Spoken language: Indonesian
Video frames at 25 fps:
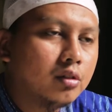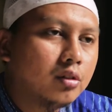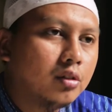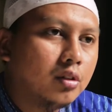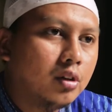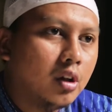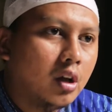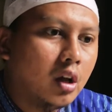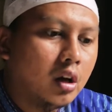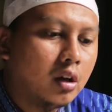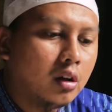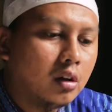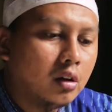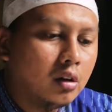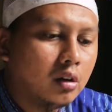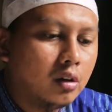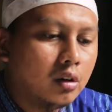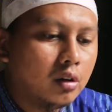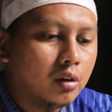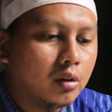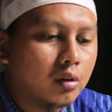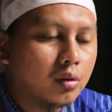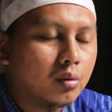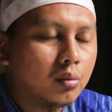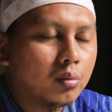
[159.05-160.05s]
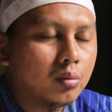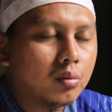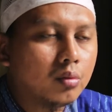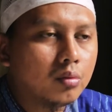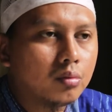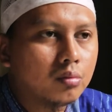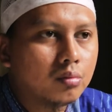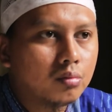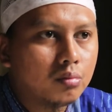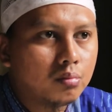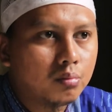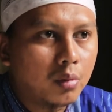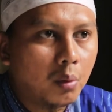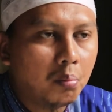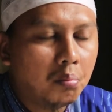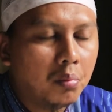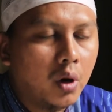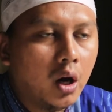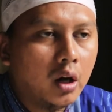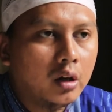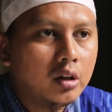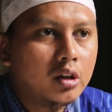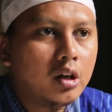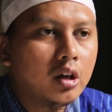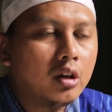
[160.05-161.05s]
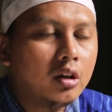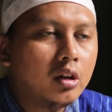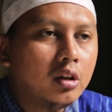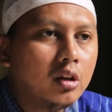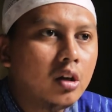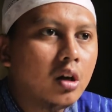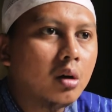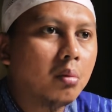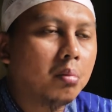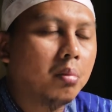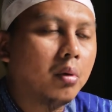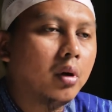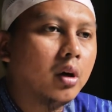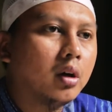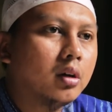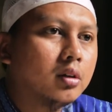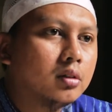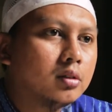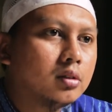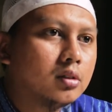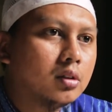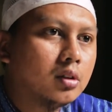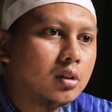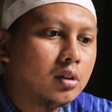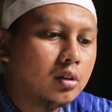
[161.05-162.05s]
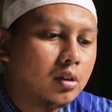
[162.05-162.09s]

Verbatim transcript: dari pembagian ini apa?